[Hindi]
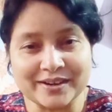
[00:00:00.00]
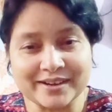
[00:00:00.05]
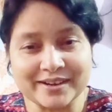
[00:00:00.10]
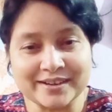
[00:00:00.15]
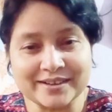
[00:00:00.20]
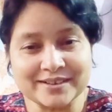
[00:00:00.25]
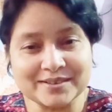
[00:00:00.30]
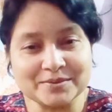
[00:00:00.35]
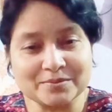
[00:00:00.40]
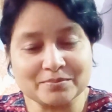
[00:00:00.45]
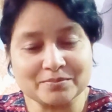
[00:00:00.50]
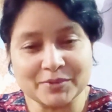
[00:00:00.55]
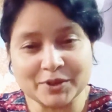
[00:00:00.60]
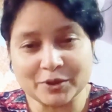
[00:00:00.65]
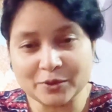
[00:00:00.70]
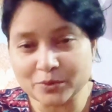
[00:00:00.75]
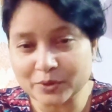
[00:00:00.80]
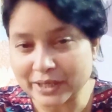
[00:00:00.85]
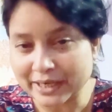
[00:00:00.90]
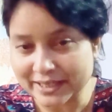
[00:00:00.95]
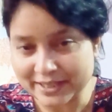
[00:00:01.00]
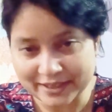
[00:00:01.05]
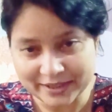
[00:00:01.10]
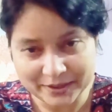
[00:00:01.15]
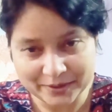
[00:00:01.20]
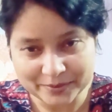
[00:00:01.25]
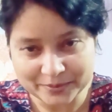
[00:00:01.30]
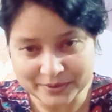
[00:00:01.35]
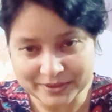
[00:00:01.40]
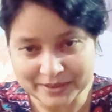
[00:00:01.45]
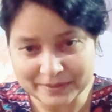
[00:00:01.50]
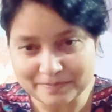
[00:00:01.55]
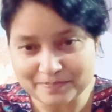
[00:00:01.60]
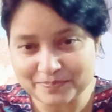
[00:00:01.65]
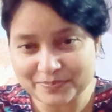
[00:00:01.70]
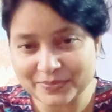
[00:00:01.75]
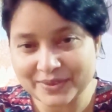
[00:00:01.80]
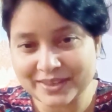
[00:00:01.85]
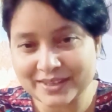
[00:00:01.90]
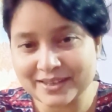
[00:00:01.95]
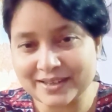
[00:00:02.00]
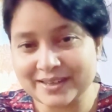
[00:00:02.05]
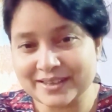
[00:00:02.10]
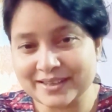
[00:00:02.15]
और वीडियो कट नहीं होगा